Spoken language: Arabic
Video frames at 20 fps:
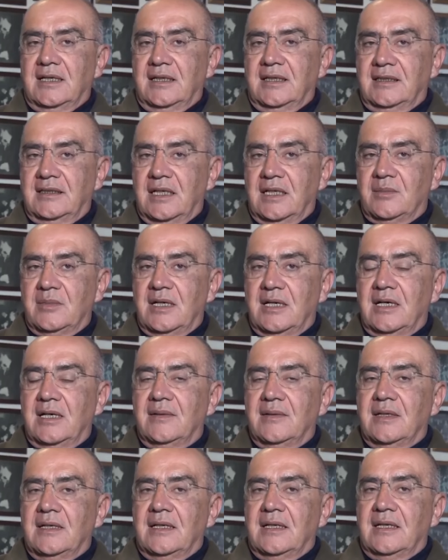
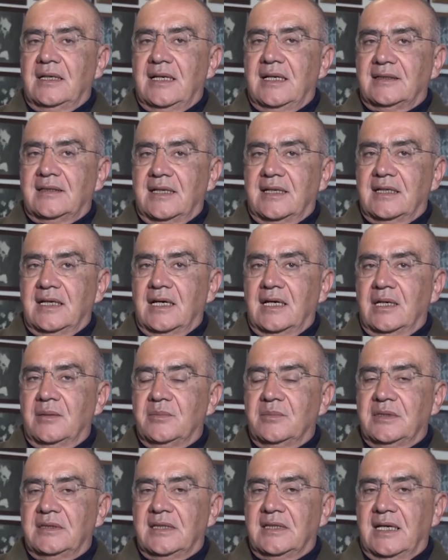إنما لديها
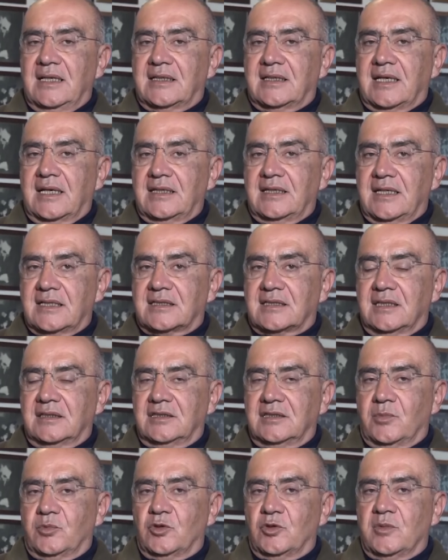من الكياسة
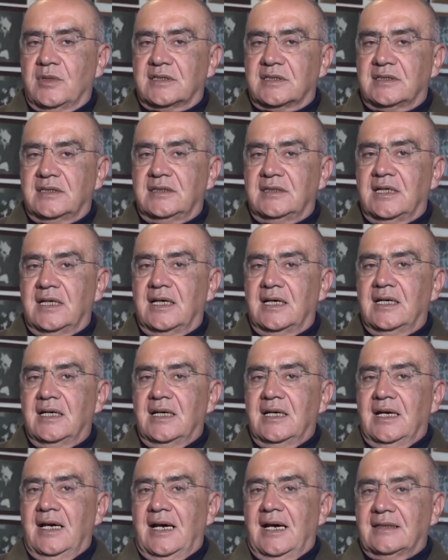الدبلوماسية
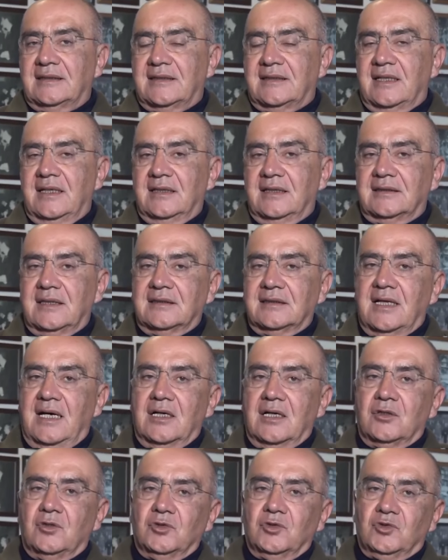حتى لا
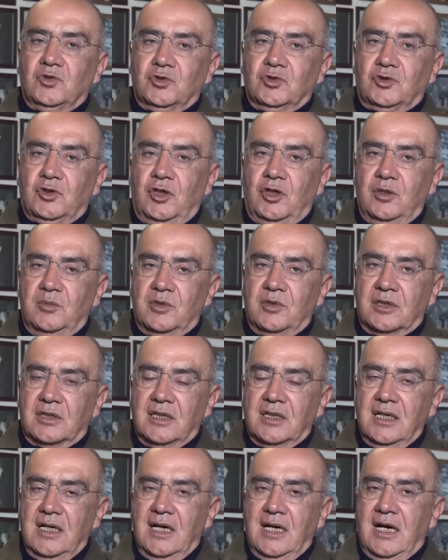تضع خطوط حمر
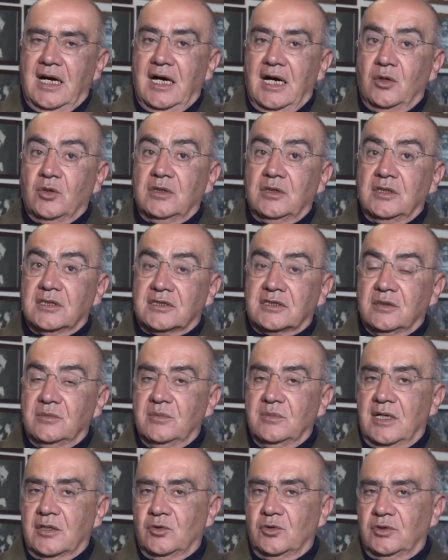حول
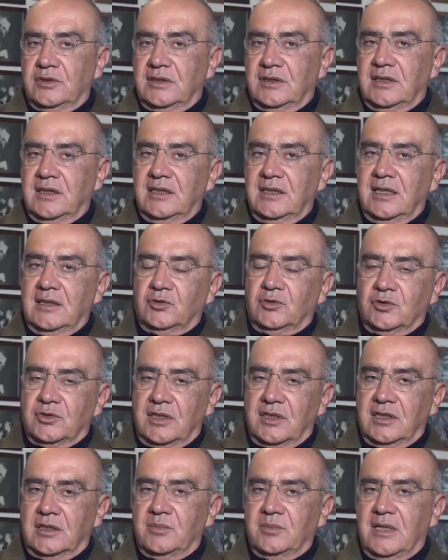اسم ماروني هي
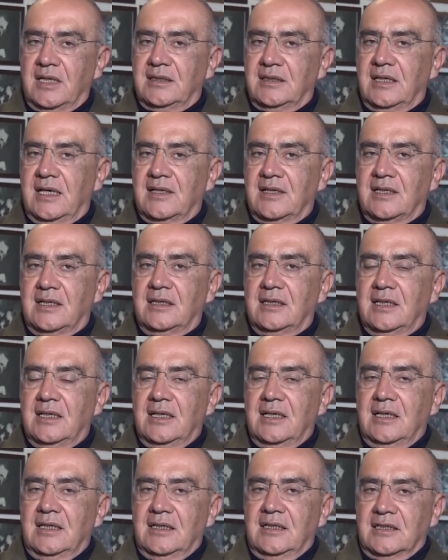تدرك بأن هذا
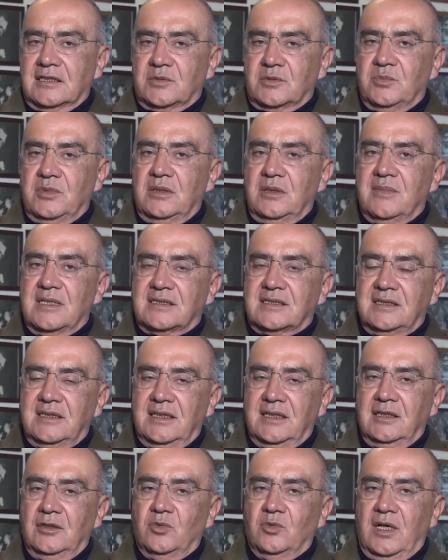الاسم
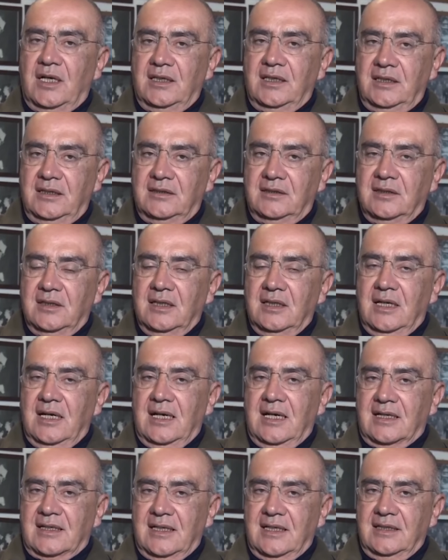المسيحي الوحيد
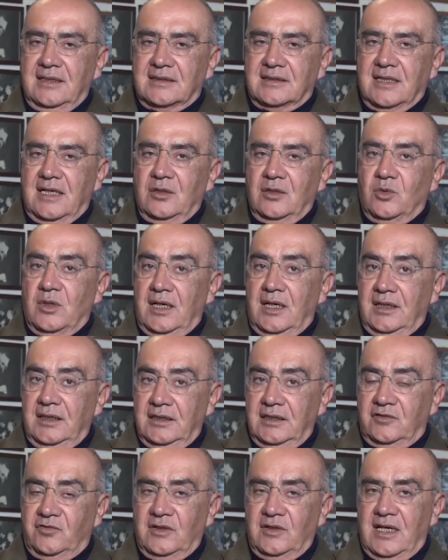الرئيس
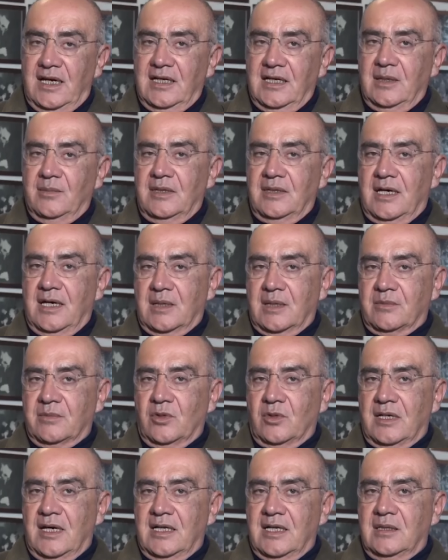الوحيد في العالم العربي
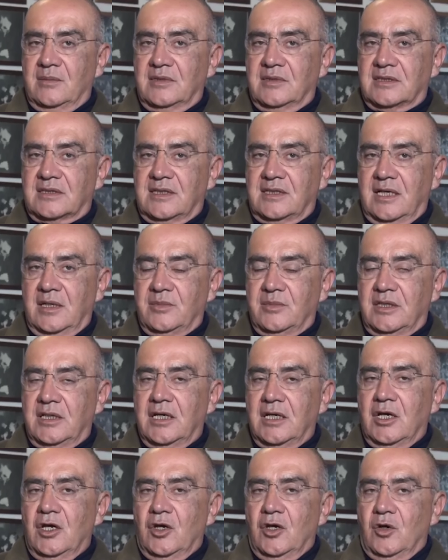والعالم الإسلامي
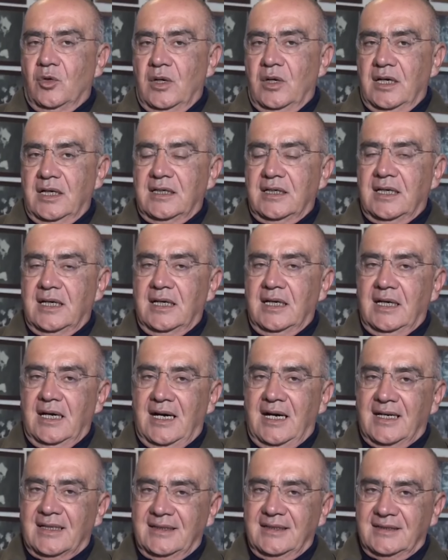وهي
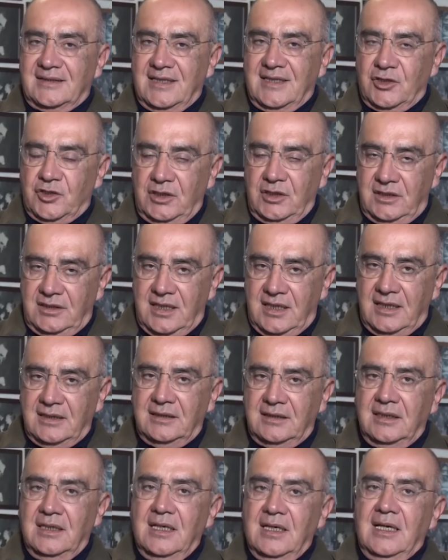حريصة
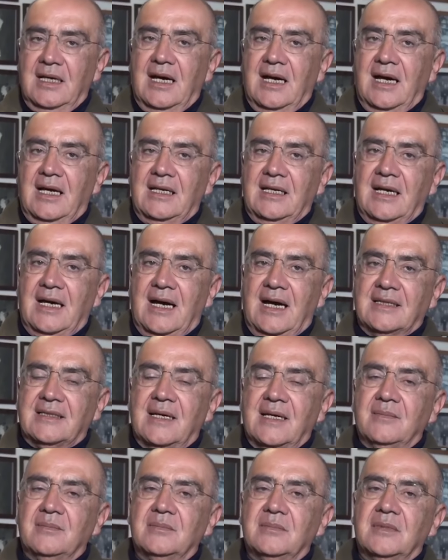جدا على
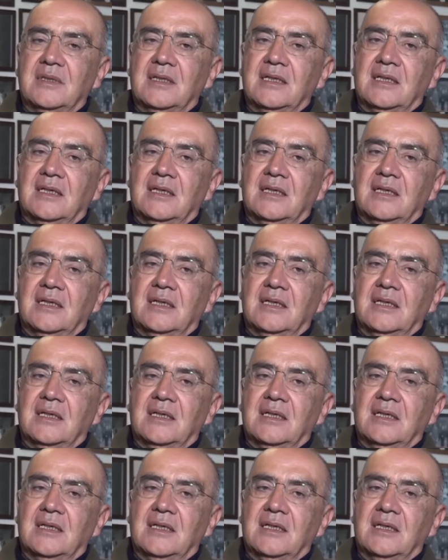عدم